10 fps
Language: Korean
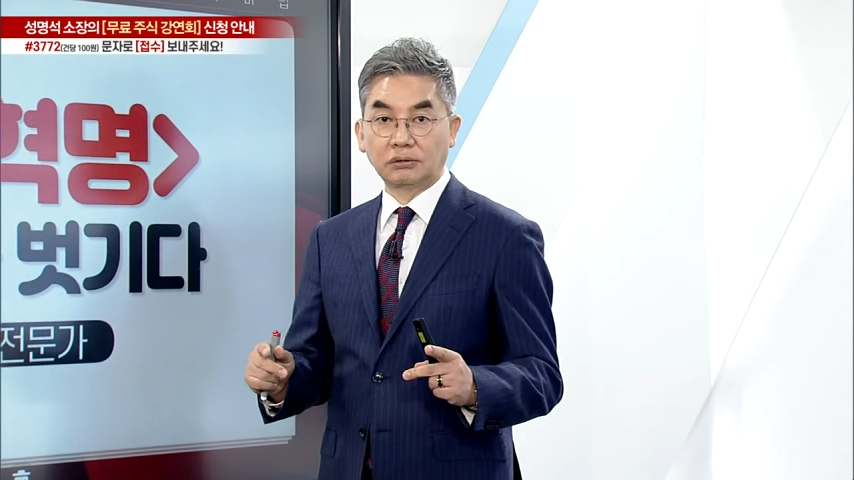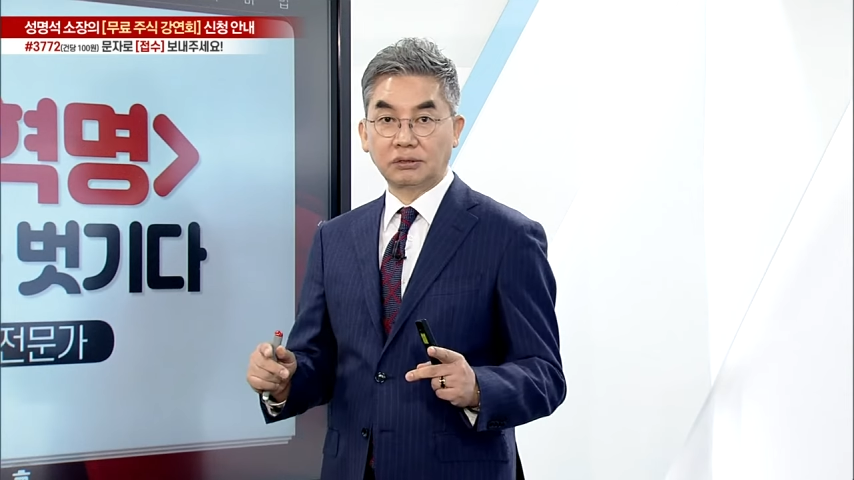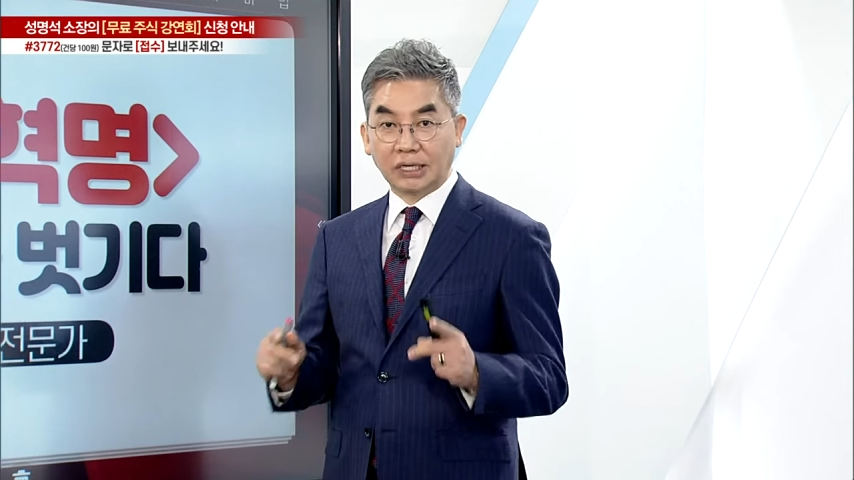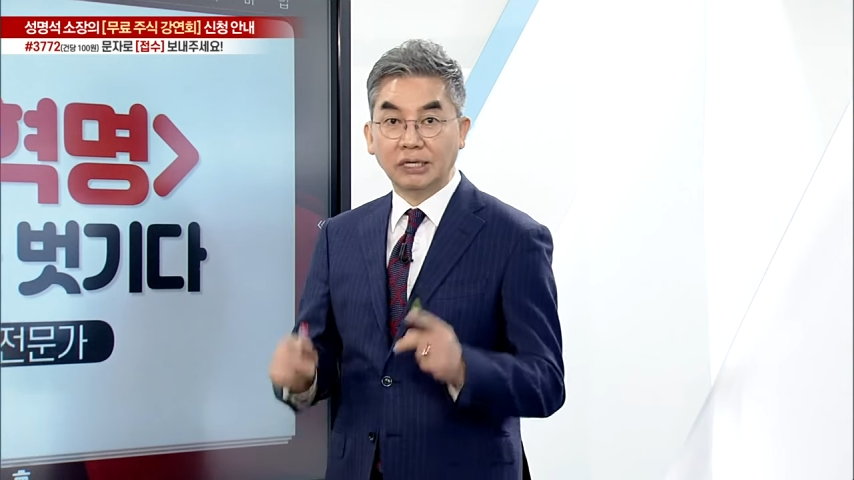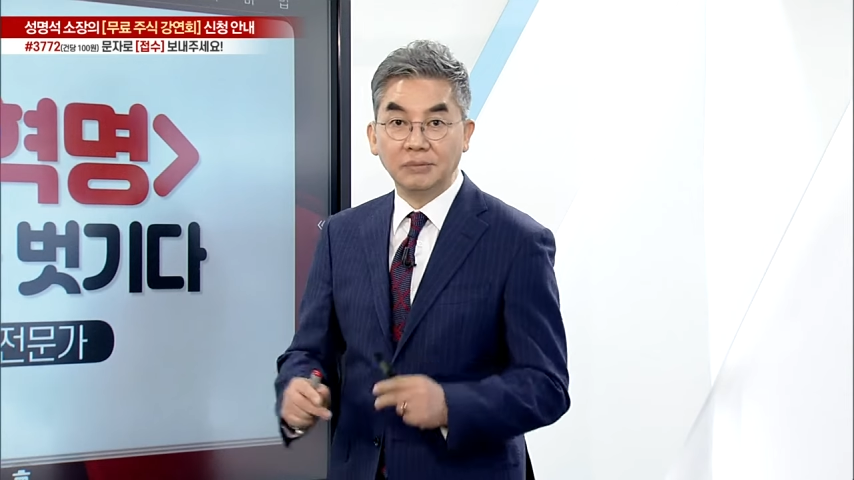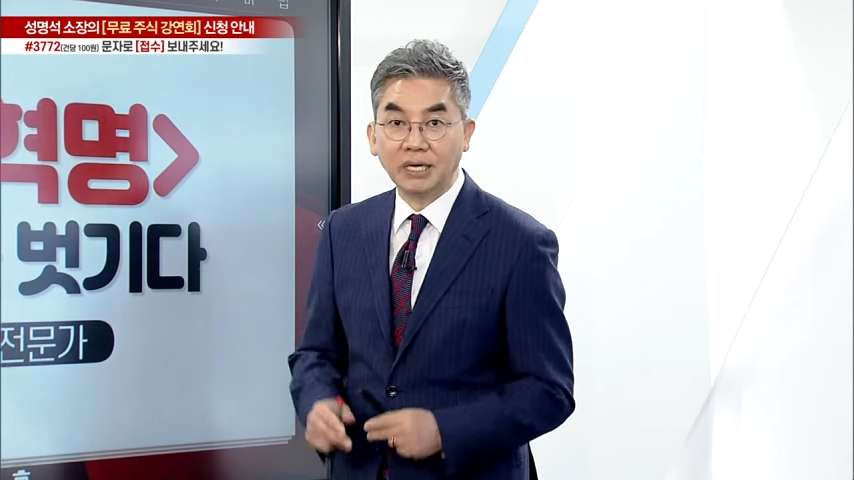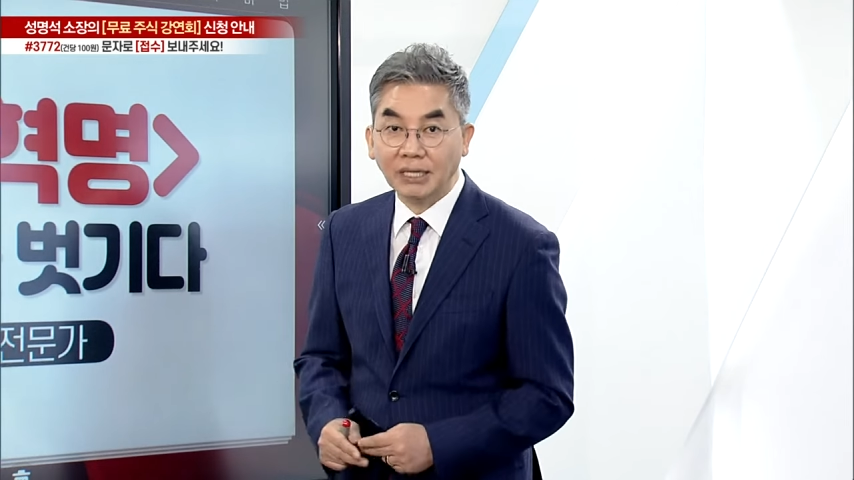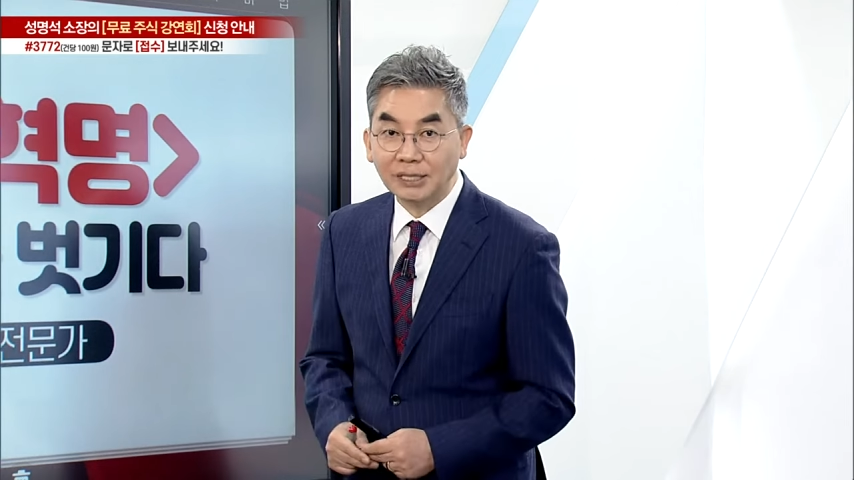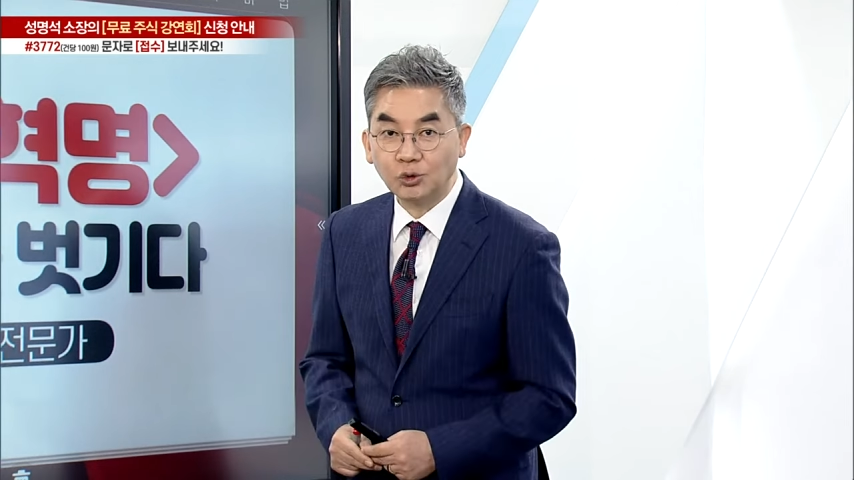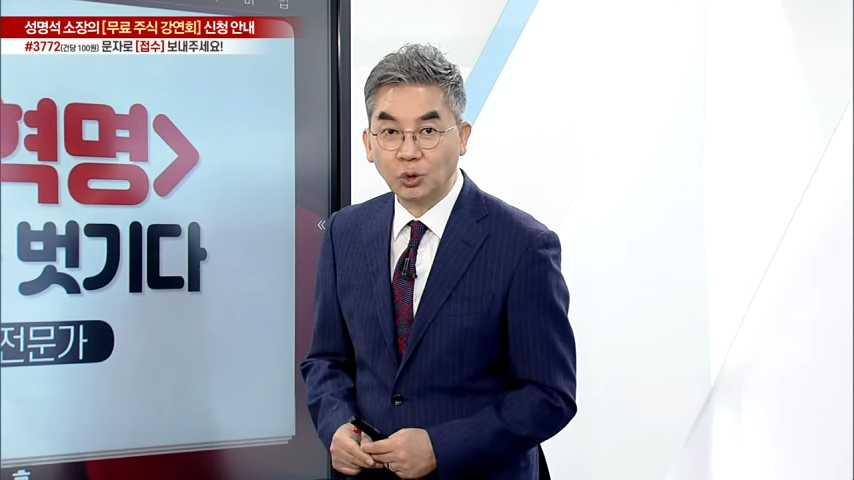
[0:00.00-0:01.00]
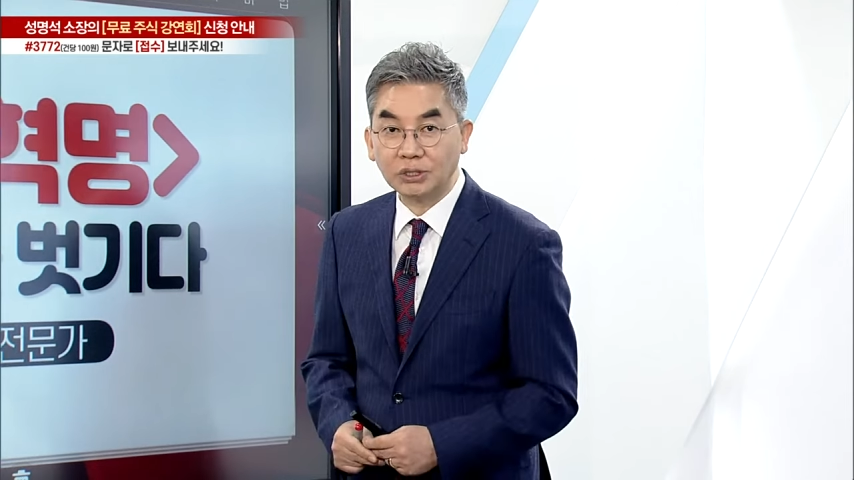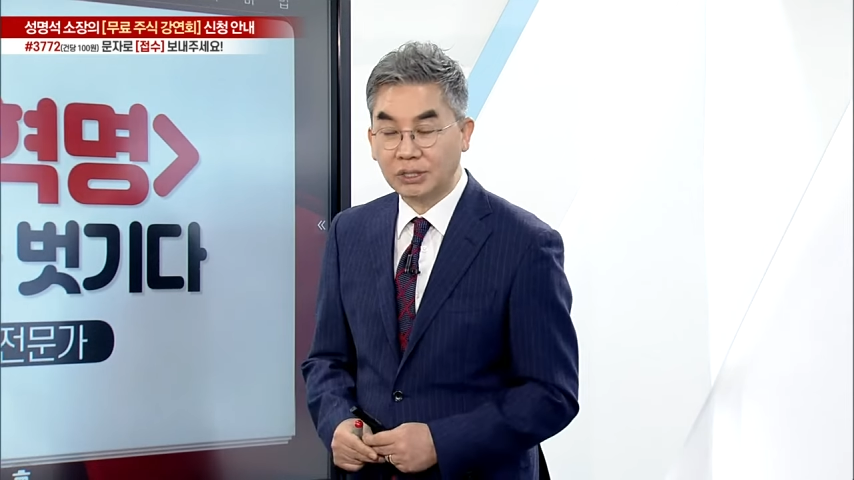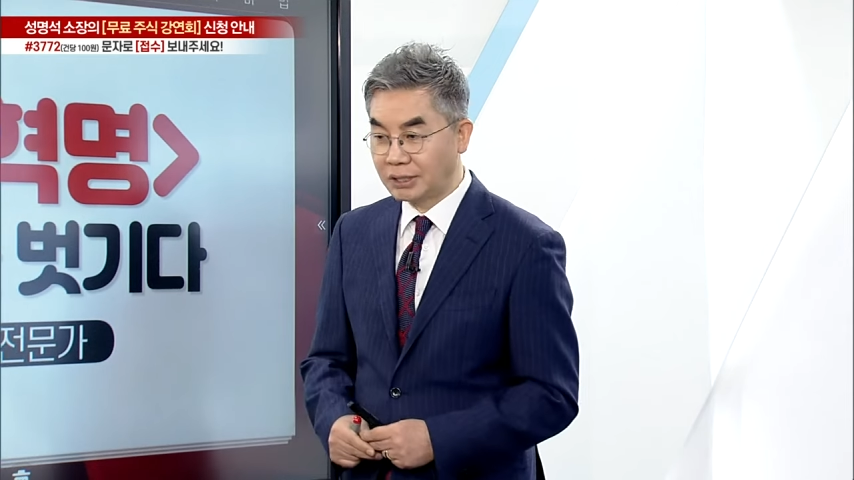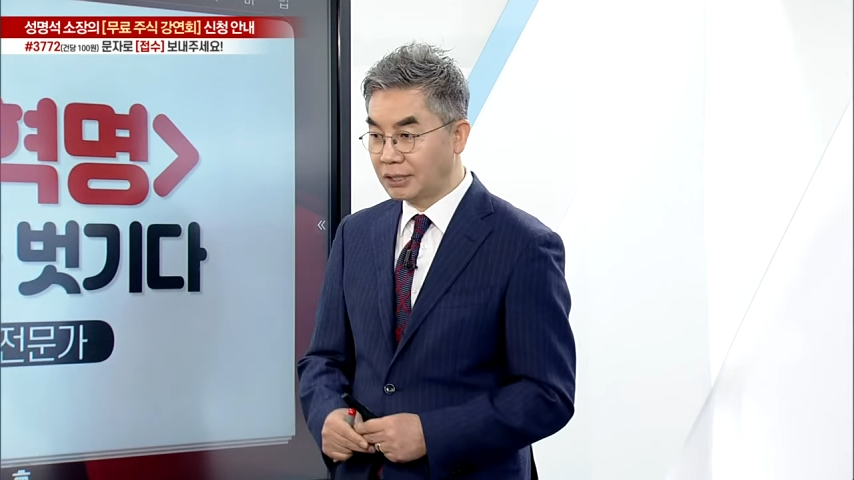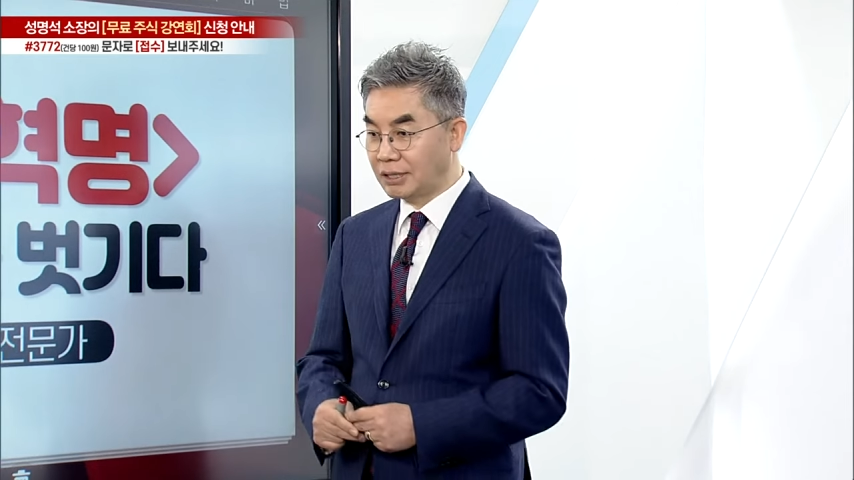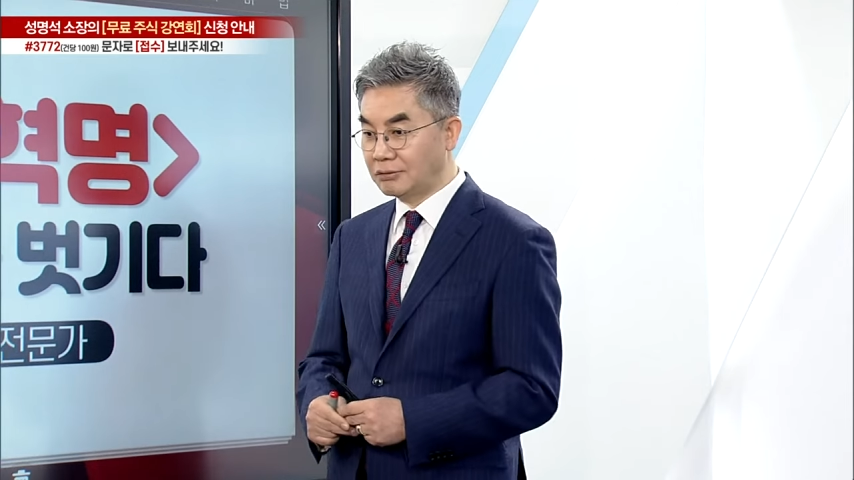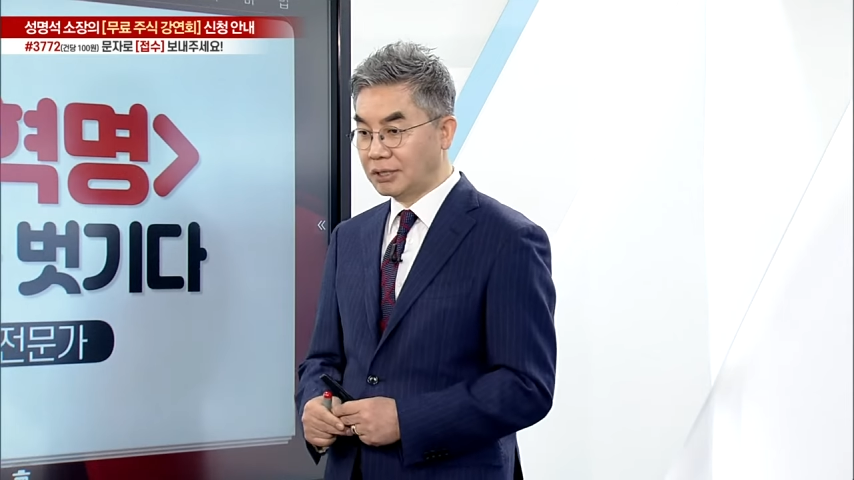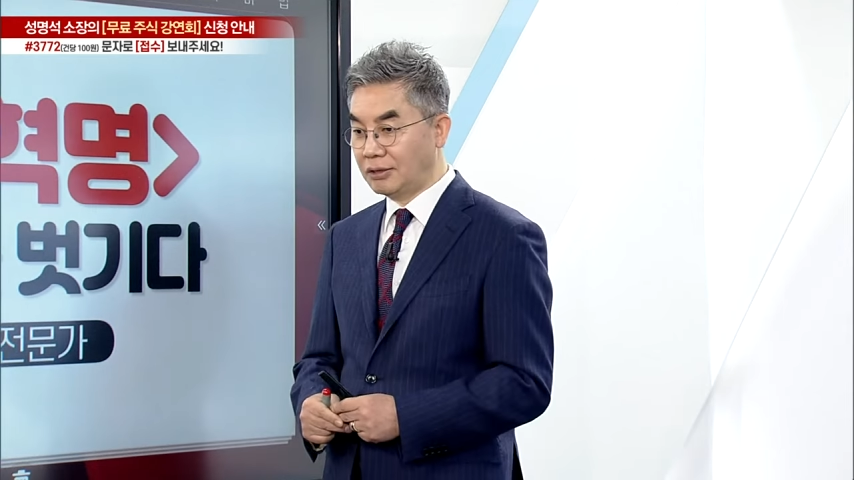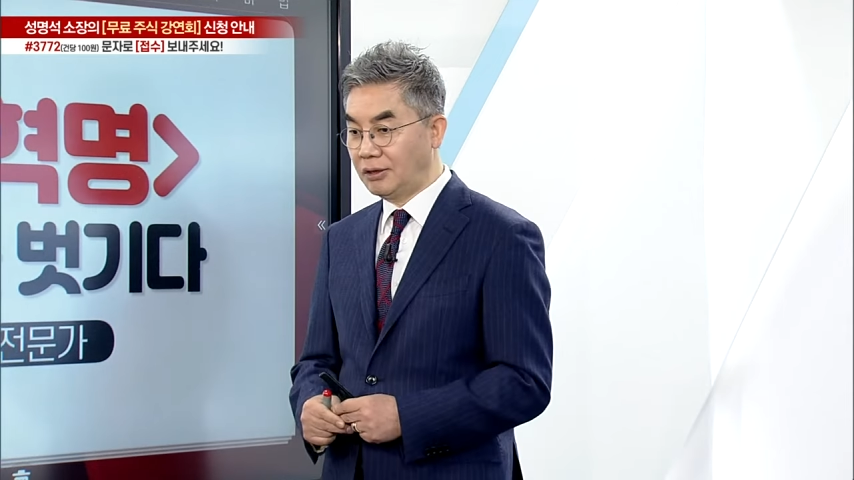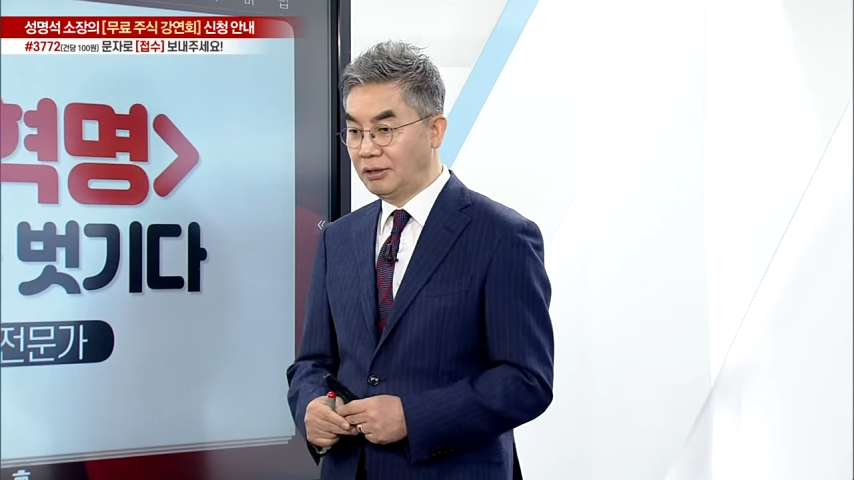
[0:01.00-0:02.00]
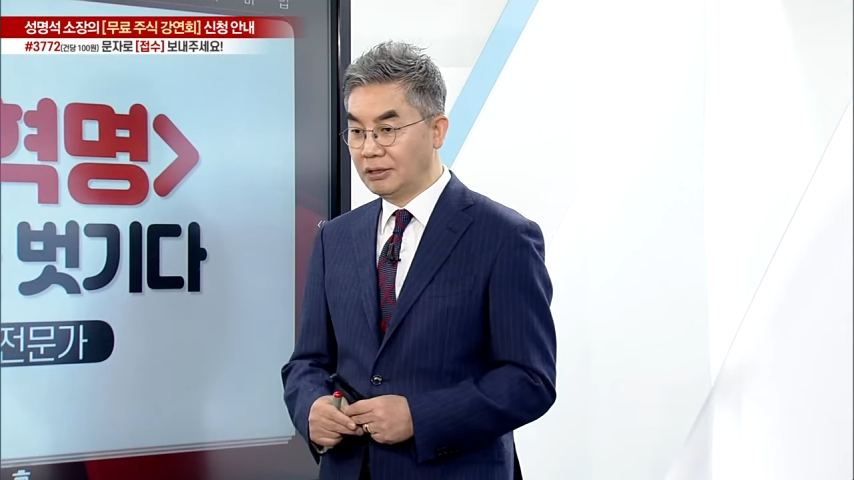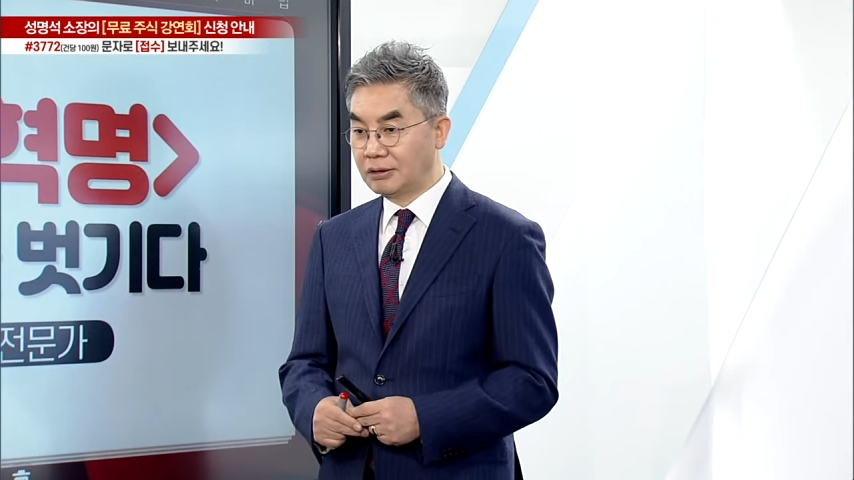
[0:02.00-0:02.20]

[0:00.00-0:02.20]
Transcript: 예, 금액이 1조 원이나 된다고 그래요.